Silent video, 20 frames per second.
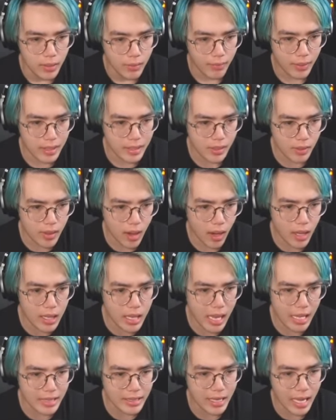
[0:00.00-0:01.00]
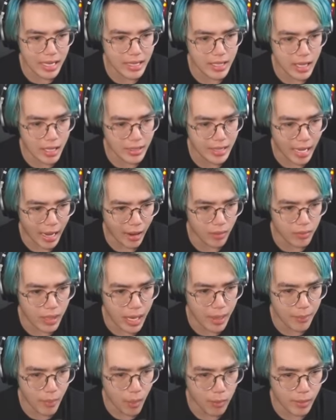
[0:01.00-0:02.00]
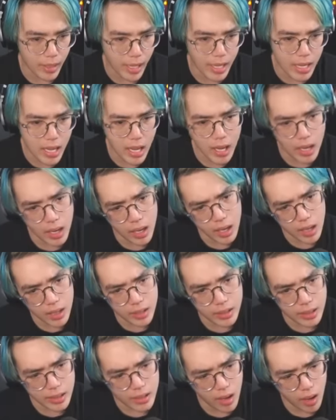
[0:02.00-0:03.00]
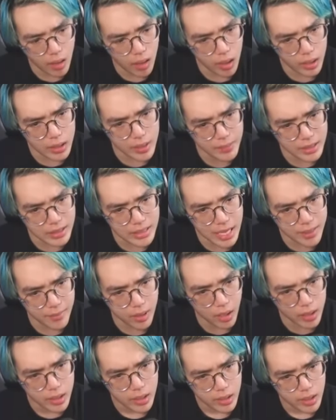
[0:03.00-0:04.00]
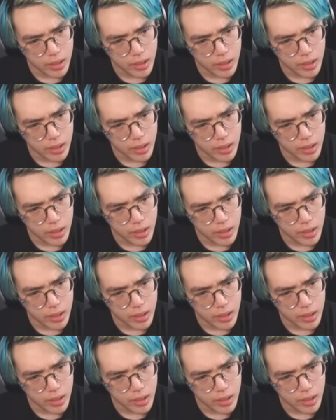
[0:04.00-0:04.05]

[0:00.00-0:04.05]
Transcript: Và sau đó là anh ta chế tạo ra một cái uh, gì đó để mình xem coi